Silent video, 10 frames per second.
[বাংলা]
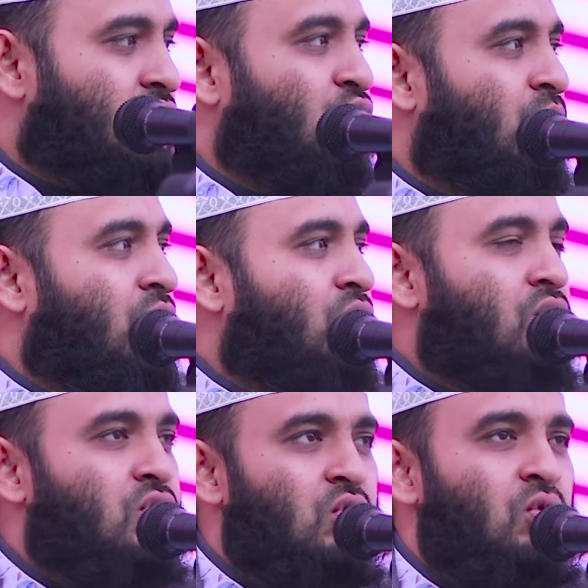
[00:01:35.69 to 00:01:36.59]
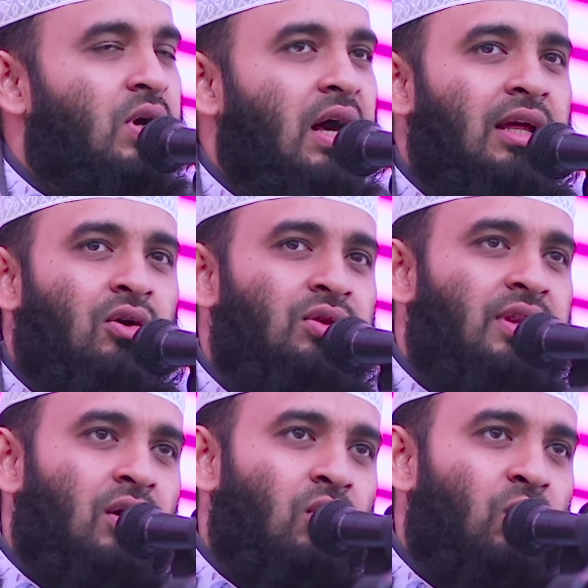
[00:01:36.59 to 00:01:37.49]
সুমন্তর সু
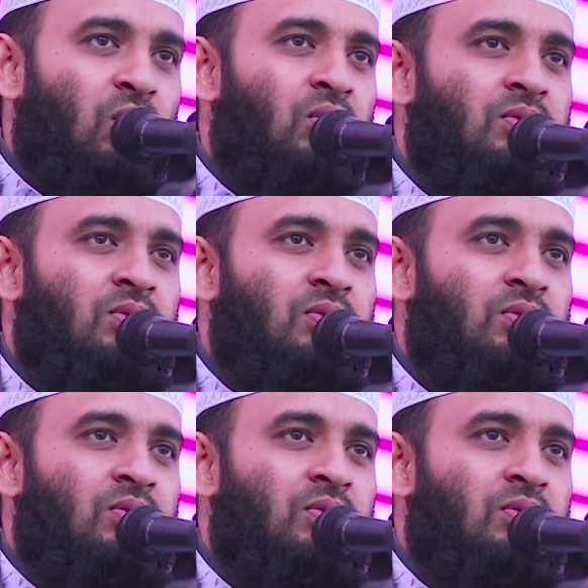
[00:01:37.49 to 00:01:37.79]
কালিকুত্তার গু